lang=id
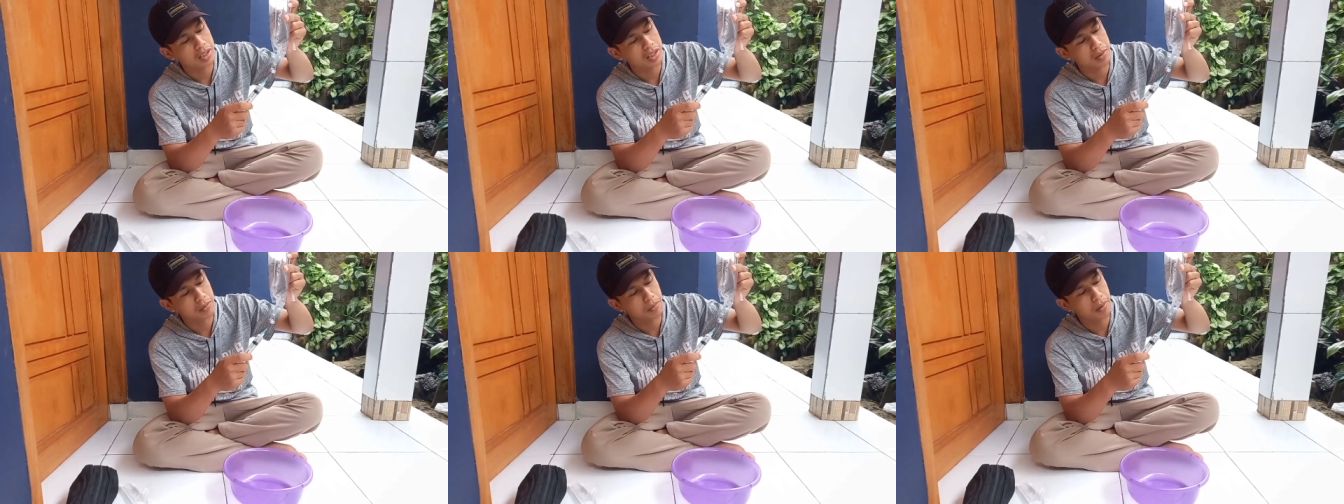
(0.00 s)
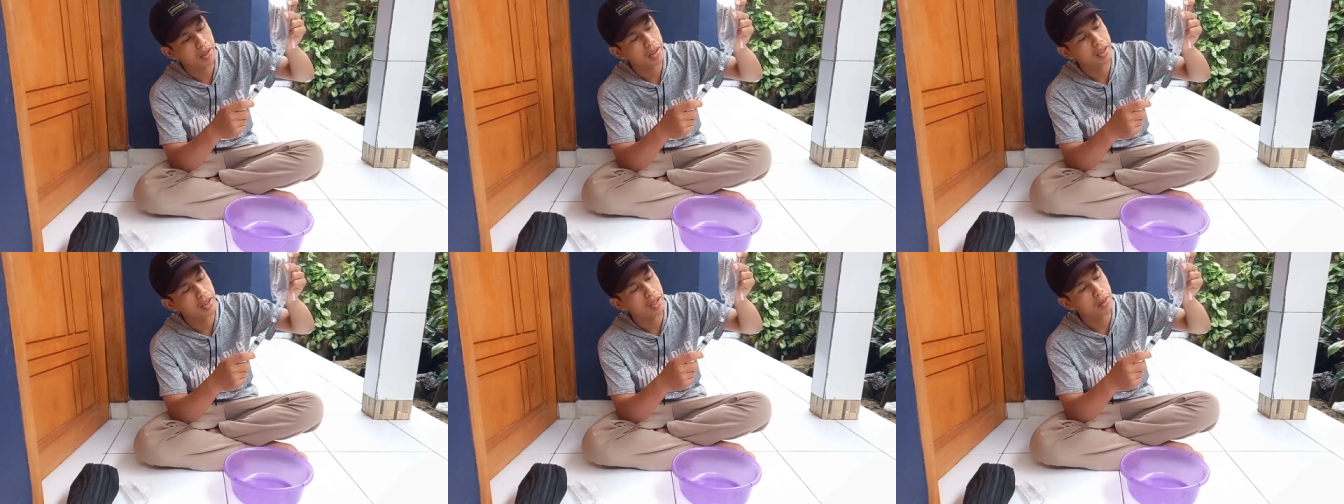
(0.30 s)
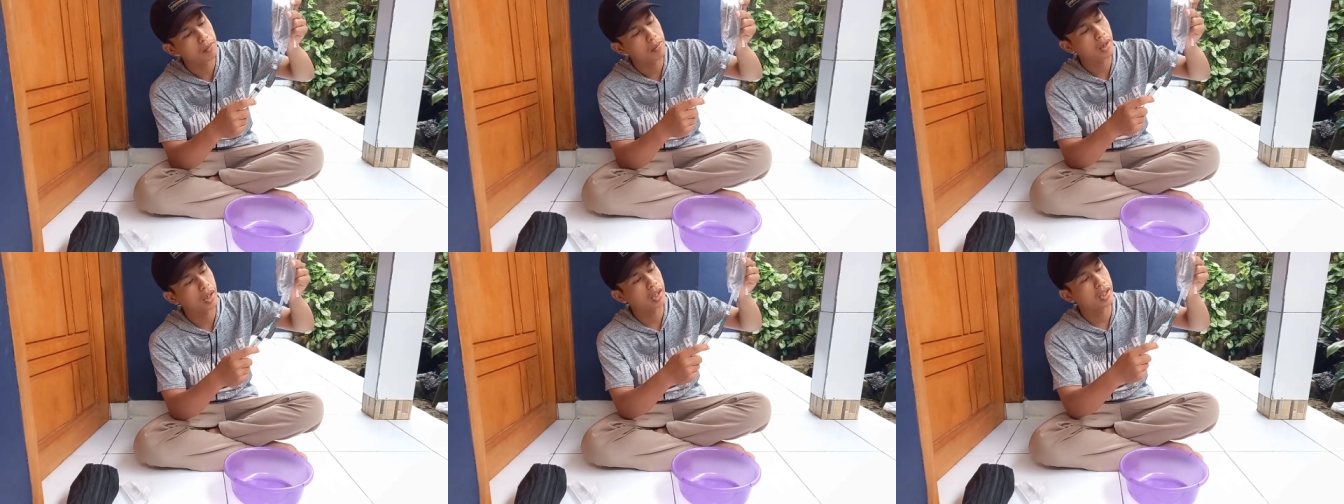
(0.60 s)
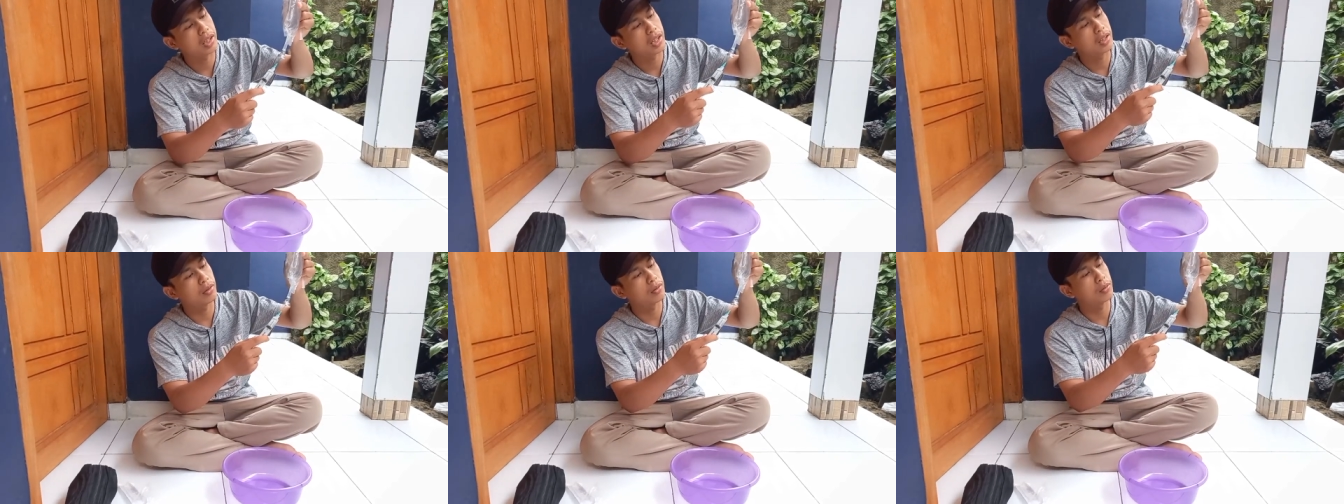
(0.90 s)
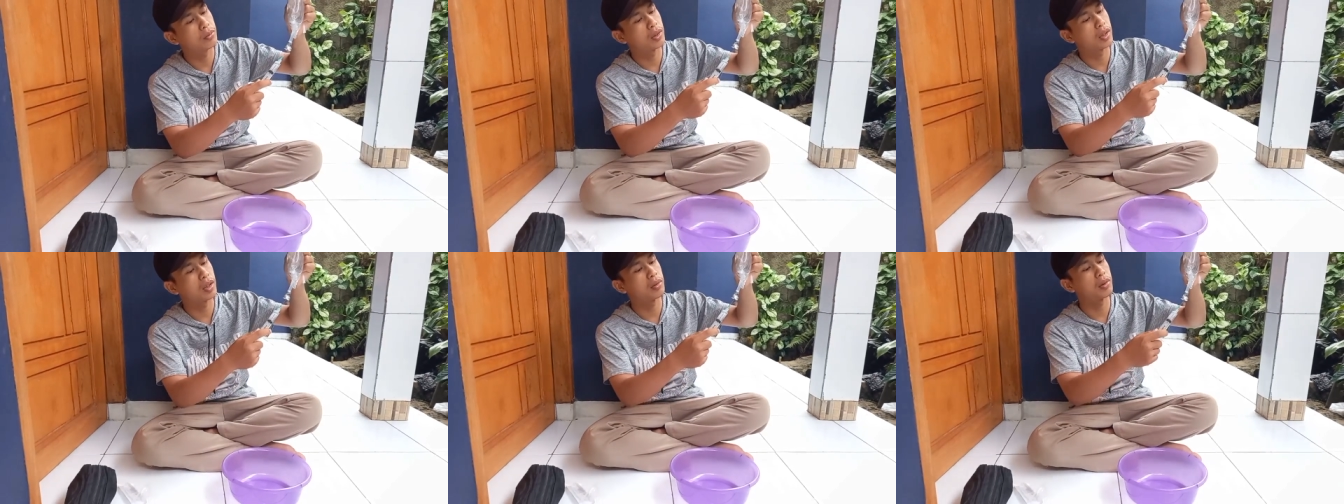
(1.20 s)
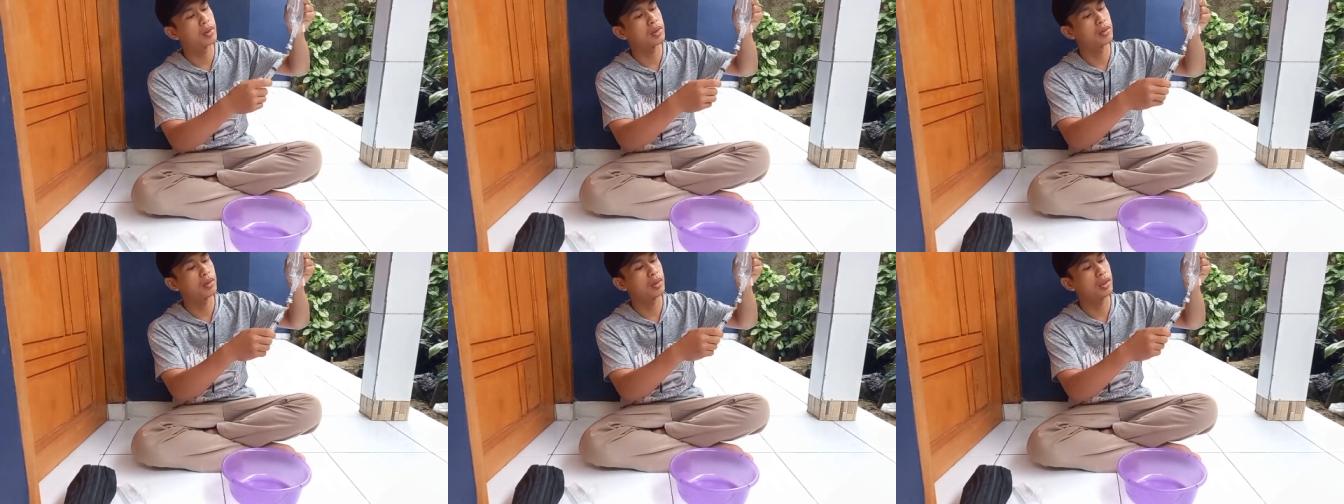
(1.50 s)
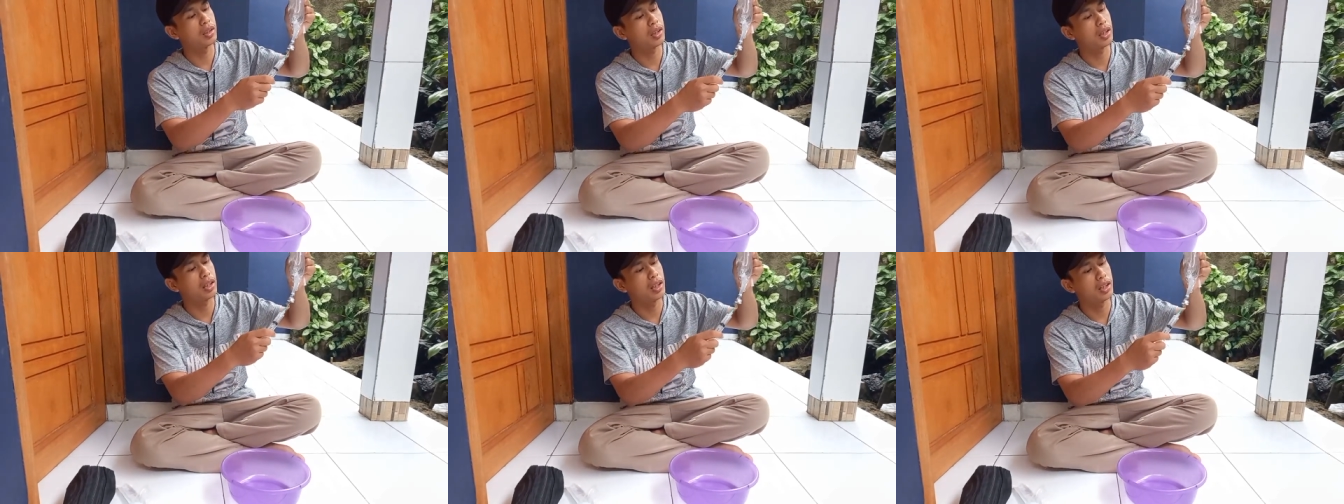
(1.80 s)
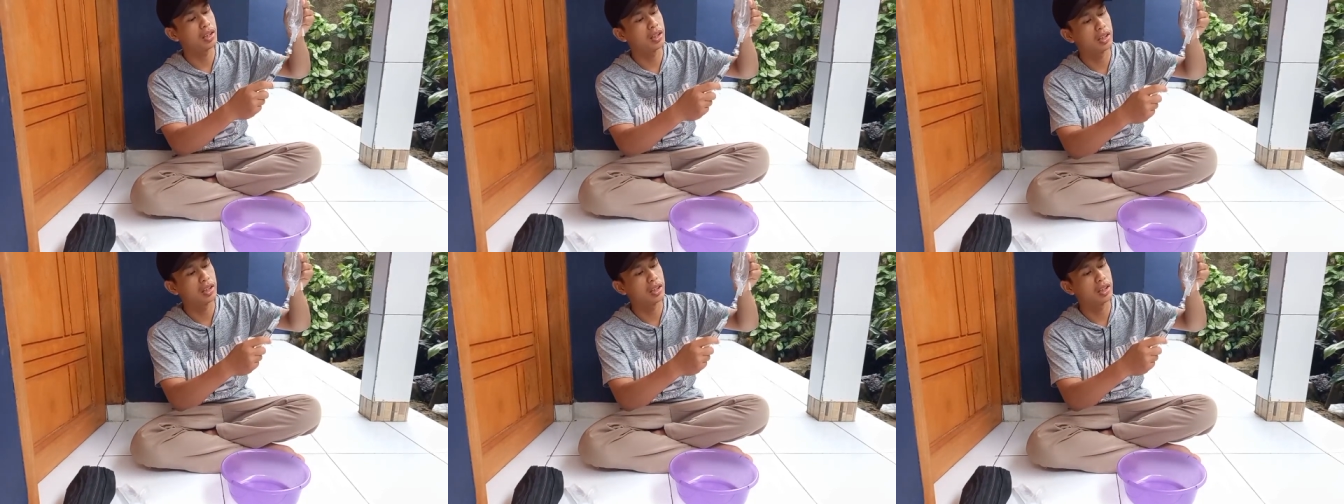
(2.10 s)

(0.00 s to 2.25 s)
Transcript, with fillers: spetnya pakai jarumnya masukin kayak